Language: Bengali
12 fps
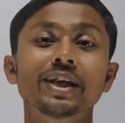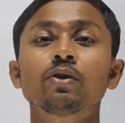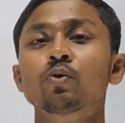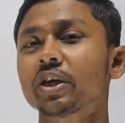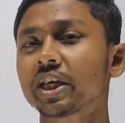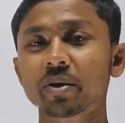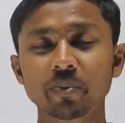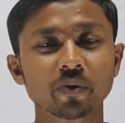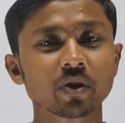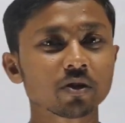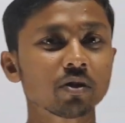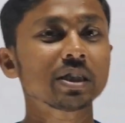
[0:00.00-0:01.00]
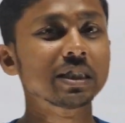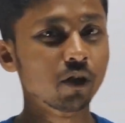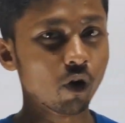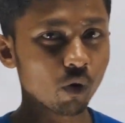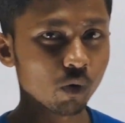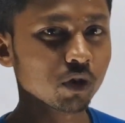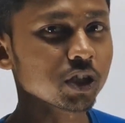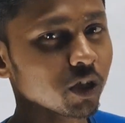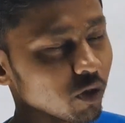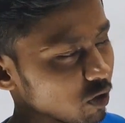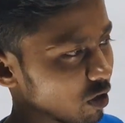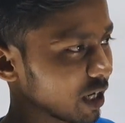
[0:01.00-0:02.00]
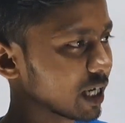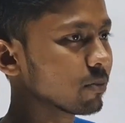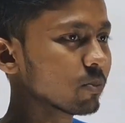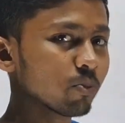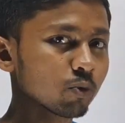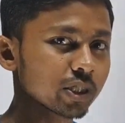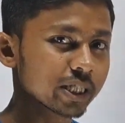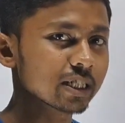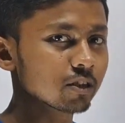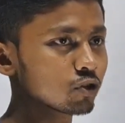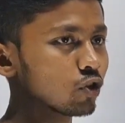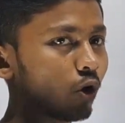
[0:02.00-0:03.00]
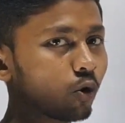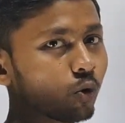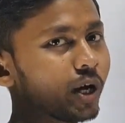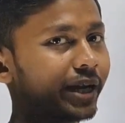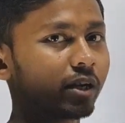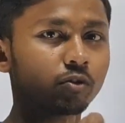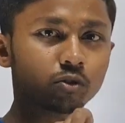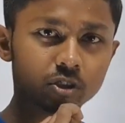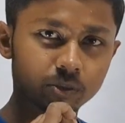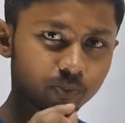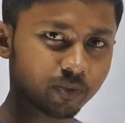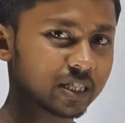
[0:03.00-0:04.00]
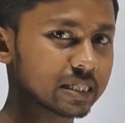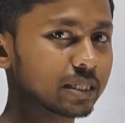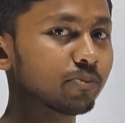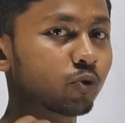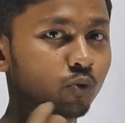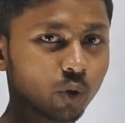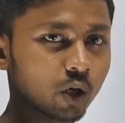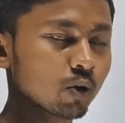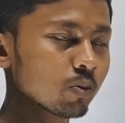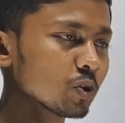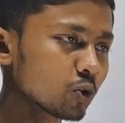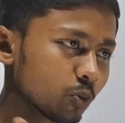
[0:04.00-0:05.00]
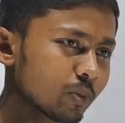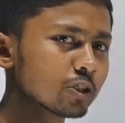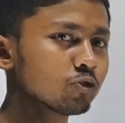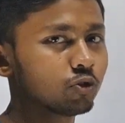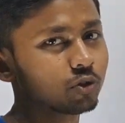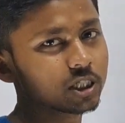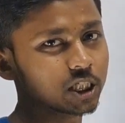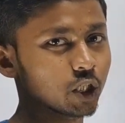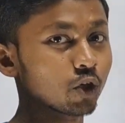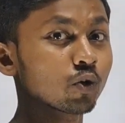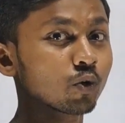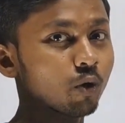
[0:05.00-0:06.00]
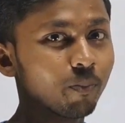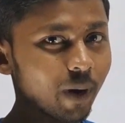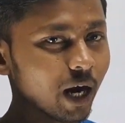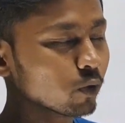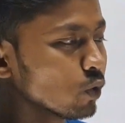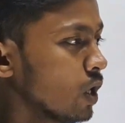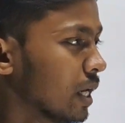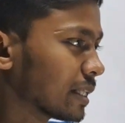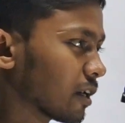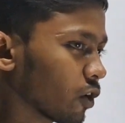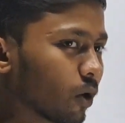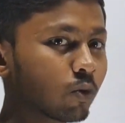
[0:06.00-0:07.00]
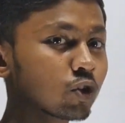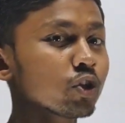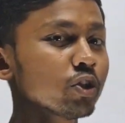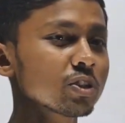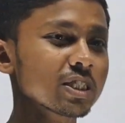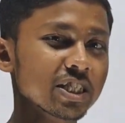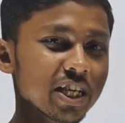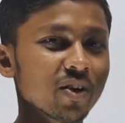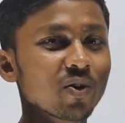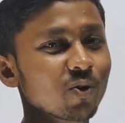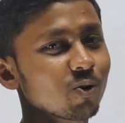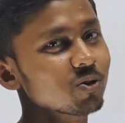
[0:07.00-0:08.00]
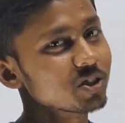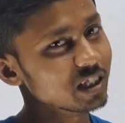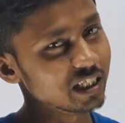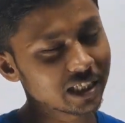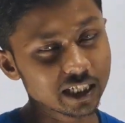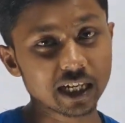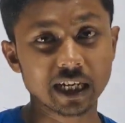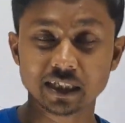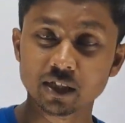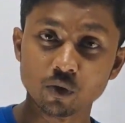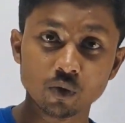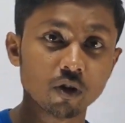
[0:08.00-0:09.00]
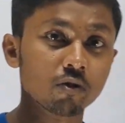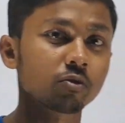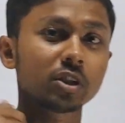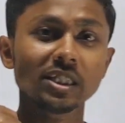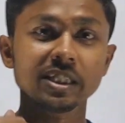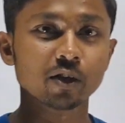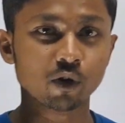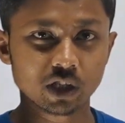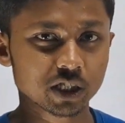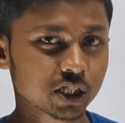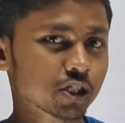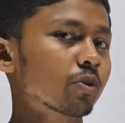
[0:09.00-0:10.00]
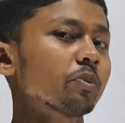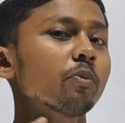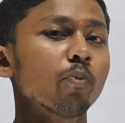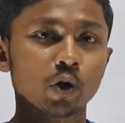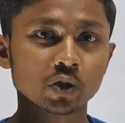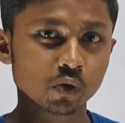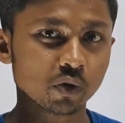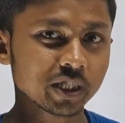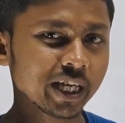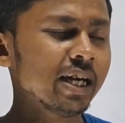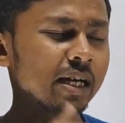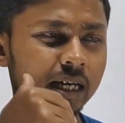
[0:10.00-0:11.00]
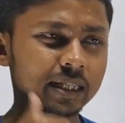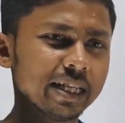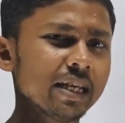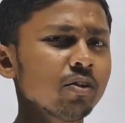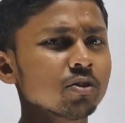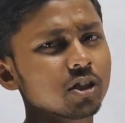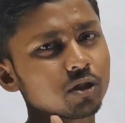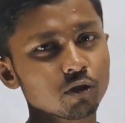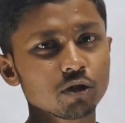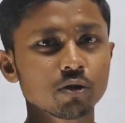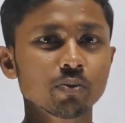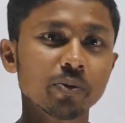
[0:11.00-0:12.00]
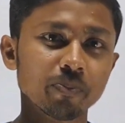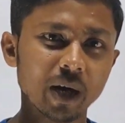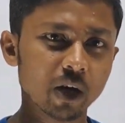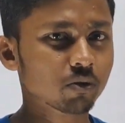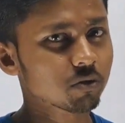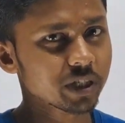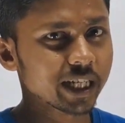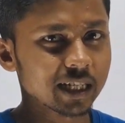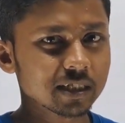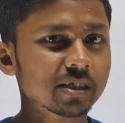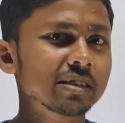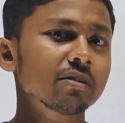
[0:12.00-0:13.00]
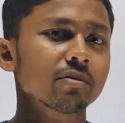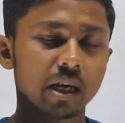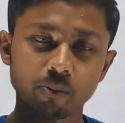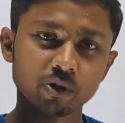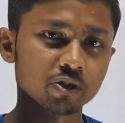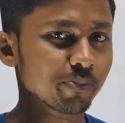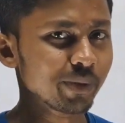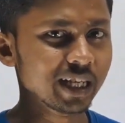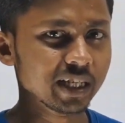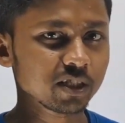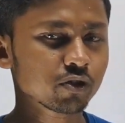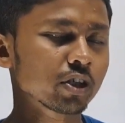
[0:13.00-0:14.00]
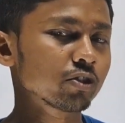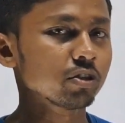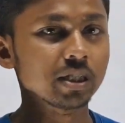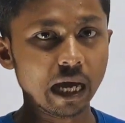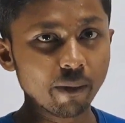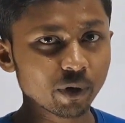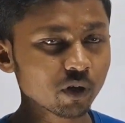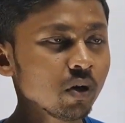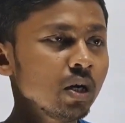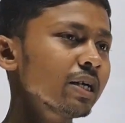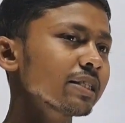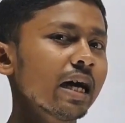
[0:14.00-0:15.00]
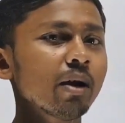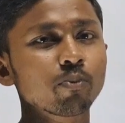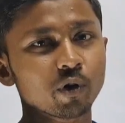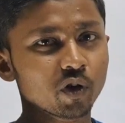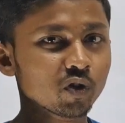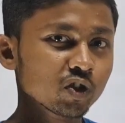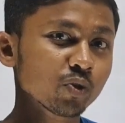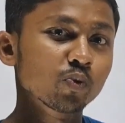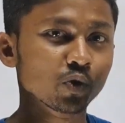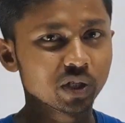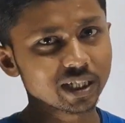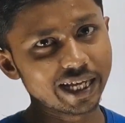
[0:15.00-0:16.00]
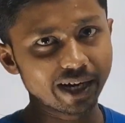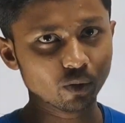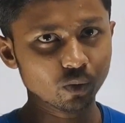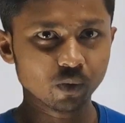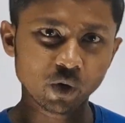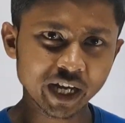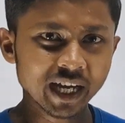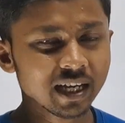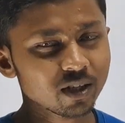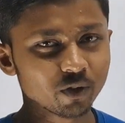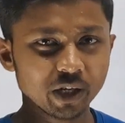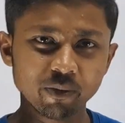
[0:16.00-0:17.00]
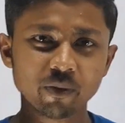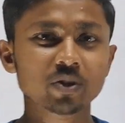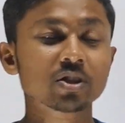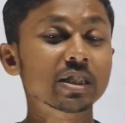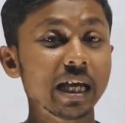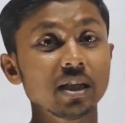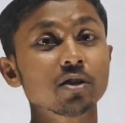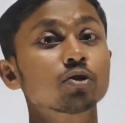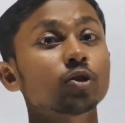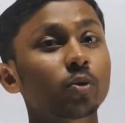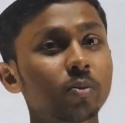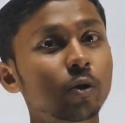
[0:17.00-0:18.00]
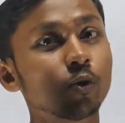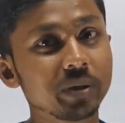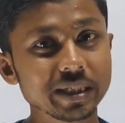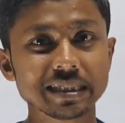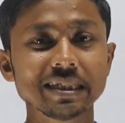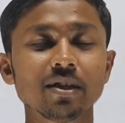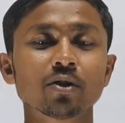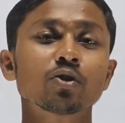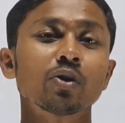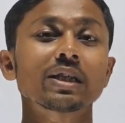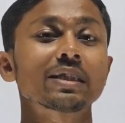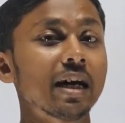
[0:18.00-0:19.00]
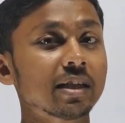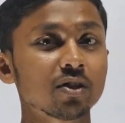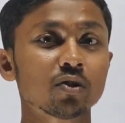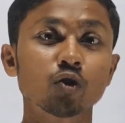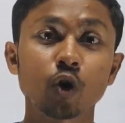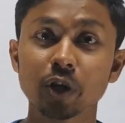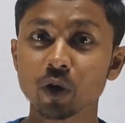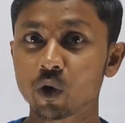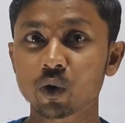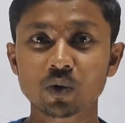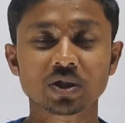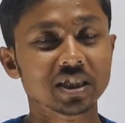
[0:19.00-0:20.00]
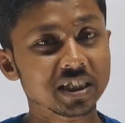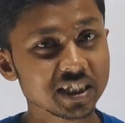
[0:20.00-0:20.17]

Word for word: স্টুডেন্ট রৈখিক বিবর্ধনের যে অঙ্কগুলো সেগুলো করার আগে আমরা প্রত্যেকটা হচ্ছে অঙ্ক এক এক করে হচ্ছে ফার্স্টে বোর্ড ওয়ার্ক করবো তোমরা যদি হচ্ছে সেই অঙ্কগুলো পারো তাহলে অবশ্যই হচ্ছে সেই অঙ্কগুলো হচ্ছে নিজেদের খাতায় নোট ডাউন করে নিজে করার চেষ্টা করবে পজ করে দিয়ে দেন হচ্ছে যদি তুমি পারো তো ঠিক আছে তারপর হচ্ছে মিলিয়ে নিচ্ছ আর যদি না পারো তারপরে হচ্ছে পুরোটা দেখো ওকে তো এইভাবে হচ্ছে চাইলে হচ্ছে তোমরা খুব ইজিলি হচ্ছে অনেক তাড়াতাড়ি হচ্ছে অনেক অঙ্ক হচ্ছে